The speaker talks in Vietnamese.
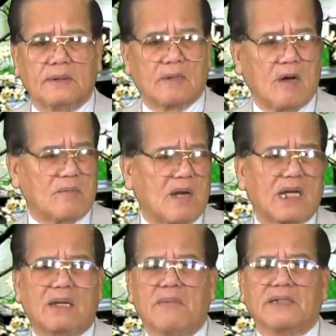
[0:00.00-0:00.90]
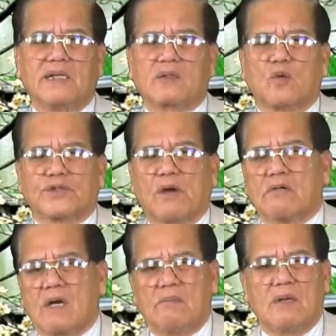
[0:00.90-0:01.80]
Còn mấy cái mảnh đất của Tàu
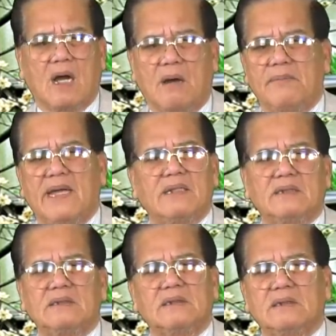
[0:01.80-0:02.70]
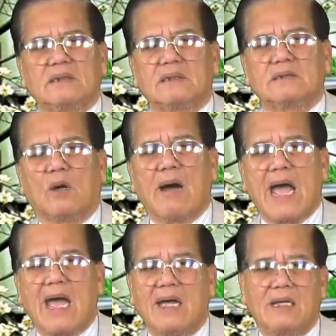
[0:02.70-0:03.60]
Cộng ở bên châu
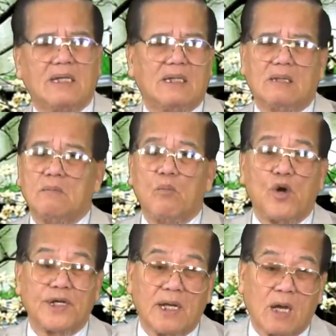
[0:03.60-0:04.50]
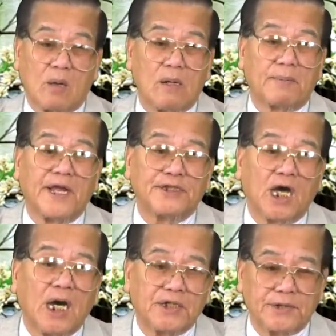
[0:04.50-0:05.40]
Á muôn đời cũng làm đầy
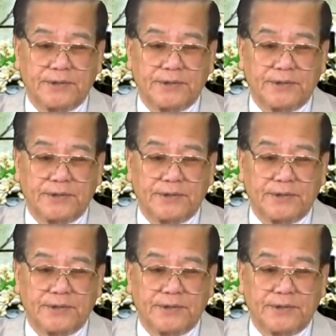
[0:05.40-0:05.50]
tớ thôi.